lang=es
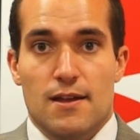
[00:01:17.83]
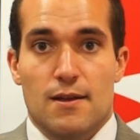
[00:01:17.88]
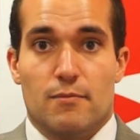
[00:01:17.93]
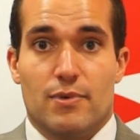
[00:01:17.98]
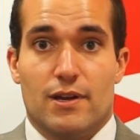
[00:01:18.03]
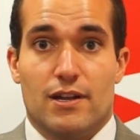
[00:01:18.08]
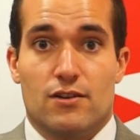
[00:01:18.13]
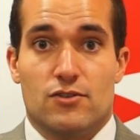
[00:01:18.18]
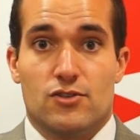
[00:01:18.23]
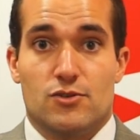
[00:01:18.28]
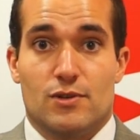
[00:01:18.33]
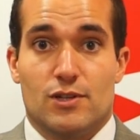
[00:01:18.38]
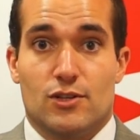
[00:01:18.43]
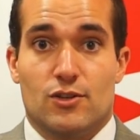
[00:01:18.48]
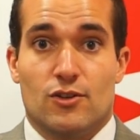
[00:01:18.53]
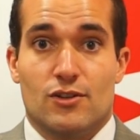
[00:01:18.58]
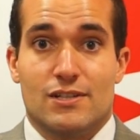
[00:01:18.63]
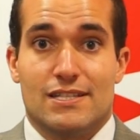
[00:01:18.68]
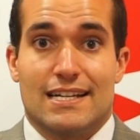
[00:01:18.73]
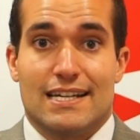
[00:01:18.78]
pero sobre
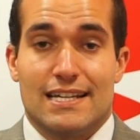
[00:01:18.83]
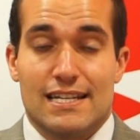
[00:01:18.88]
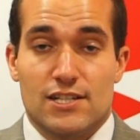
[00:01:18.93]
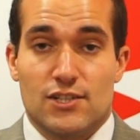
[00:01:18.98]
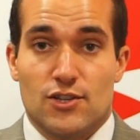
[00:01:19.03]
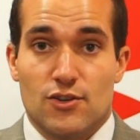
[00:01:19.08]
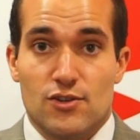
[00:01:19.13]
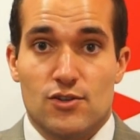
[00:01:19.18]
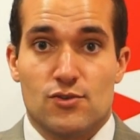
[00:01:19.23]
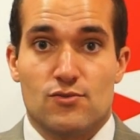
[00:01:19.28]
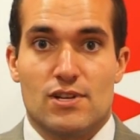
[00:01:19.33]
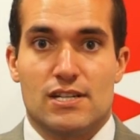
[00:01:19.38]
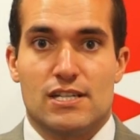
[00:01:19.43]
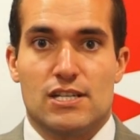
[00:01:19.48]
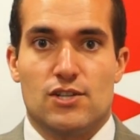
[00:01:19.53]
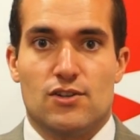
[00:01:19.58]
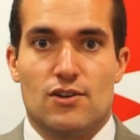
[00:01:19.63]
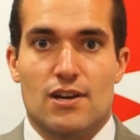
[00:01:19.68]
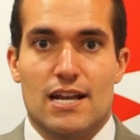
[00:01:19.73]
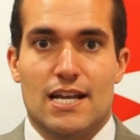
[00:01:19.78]
todo destacarles que hoy es una
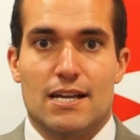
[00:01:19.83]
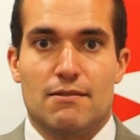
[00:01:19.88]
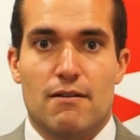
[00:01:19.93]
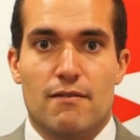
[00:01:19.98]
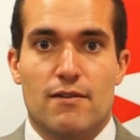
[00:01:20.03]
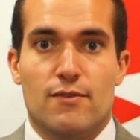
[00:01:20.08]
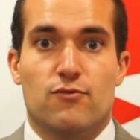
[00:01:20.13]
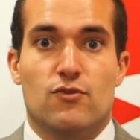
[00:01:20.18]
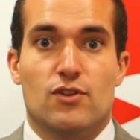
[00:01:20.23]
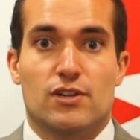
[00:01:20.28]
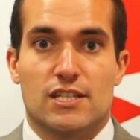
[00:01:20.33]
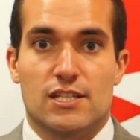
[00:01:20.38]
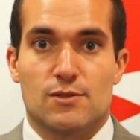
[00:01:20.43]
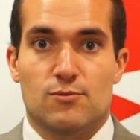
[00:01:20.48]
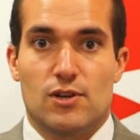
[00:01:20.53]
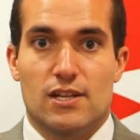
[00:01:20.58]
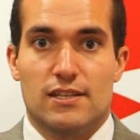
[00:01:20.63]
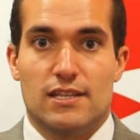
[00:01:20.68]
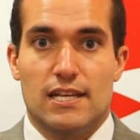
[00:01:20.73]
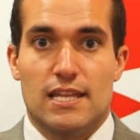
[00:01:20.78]
sesión en la que va a haber fuertes
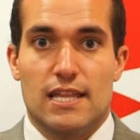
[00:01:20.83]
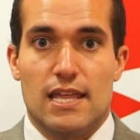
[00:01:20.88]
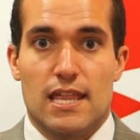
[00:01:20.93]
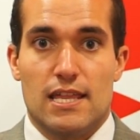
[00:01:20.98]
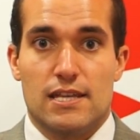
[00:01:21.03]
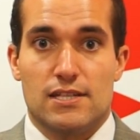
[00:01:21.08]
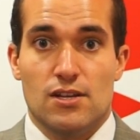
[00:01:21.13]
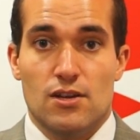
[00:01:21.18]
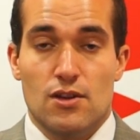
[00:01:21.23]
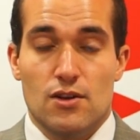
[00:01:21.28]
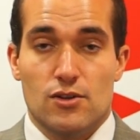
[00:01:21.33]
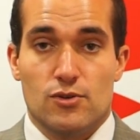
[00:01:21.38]
volatilidades,